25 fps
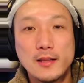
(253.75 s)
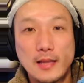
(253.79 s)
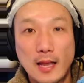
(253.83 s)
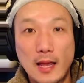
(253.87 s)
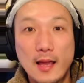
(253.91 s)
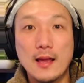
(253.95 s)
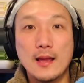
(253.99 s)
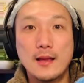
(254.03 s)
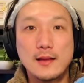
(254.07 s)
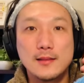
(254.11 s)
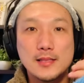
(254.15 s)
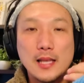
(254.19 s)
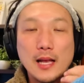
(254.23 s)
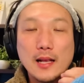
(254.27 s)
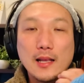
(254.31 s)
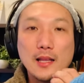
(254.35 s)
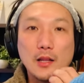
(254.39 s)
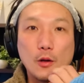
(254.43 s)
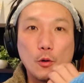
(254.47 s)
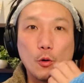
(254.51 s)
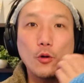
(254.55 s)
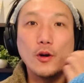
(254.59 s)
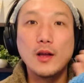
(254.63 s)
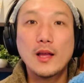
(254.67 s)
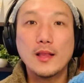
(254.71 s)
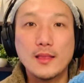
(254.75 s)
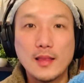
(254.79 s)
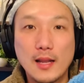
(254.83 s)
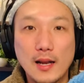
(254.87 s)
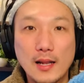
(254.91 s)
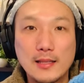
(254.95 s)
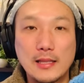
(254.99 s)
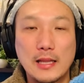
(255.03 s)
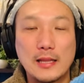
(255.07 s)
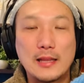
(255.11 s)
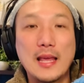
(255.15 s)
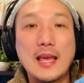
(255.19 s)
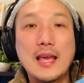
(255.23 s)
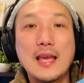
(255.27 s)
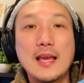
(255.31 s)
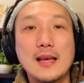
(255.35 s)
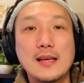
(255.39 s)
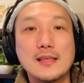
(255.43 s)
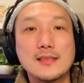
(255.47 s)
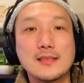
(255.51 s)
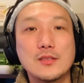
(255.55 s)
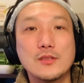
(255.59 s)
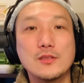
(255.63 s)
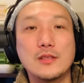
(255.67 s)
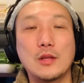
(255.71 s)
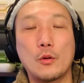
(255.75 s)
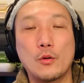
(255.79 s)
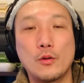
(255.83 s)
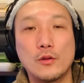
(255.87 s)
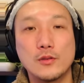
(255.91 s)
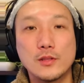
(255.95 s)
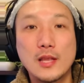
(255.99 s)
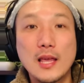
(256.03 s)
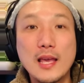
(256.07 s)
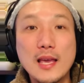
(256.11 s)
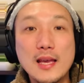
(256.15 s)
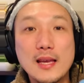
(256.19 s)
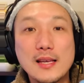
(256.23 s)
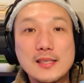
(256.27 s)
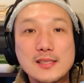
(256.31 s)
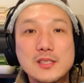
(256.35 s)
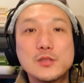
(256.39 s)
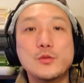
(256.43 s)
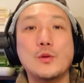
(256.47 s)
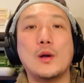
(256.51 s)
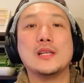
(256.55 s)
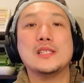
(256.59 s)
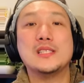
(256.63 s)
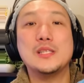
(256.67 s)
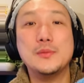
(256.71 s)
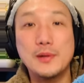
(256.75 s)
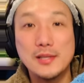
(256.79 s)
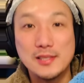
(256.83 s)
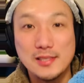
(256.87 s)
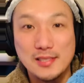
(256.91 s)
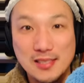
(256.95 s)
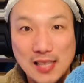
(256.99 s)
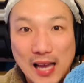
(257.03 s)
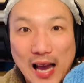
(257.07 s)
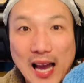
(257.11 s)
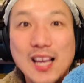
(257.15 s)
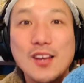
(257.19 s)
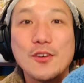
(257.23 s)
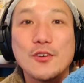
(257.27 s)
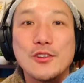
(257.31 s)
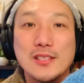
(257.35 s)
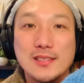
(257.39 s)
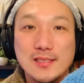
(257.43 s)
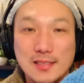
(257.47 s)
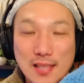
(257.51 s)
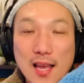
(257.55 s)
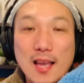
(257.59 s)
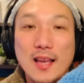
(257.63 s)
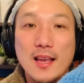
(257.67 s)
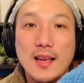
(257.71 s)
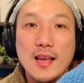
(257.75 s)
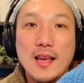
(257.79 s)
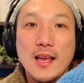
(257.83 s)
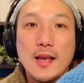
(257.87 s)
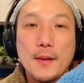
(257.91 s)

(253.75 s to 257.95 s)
ね、先にこうやったらいいって提案するって、この提案するのは一番最後ですね。